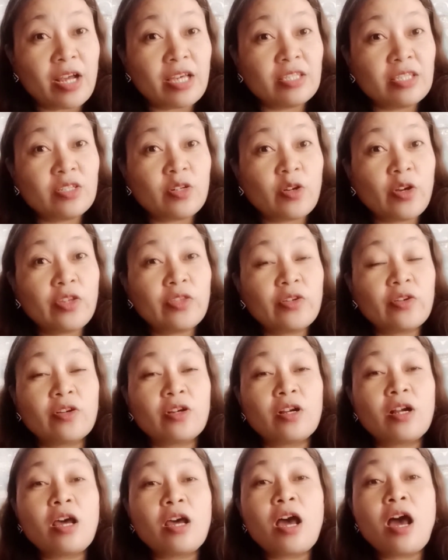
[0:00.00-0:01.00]
android
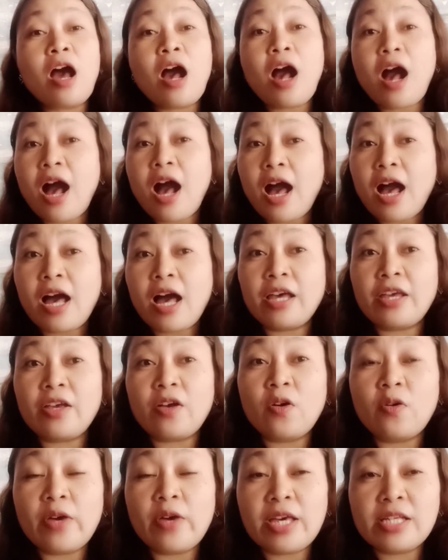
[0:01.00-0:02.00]
or
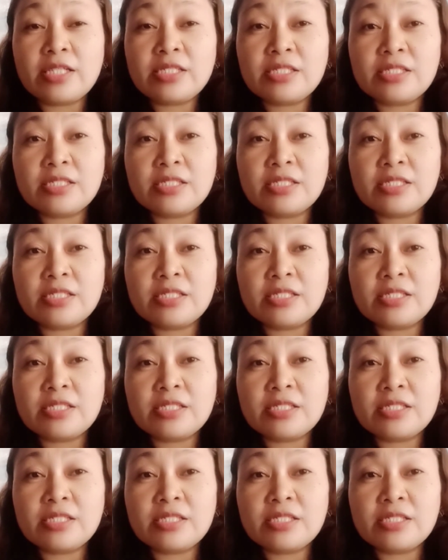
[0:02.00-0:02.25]
ios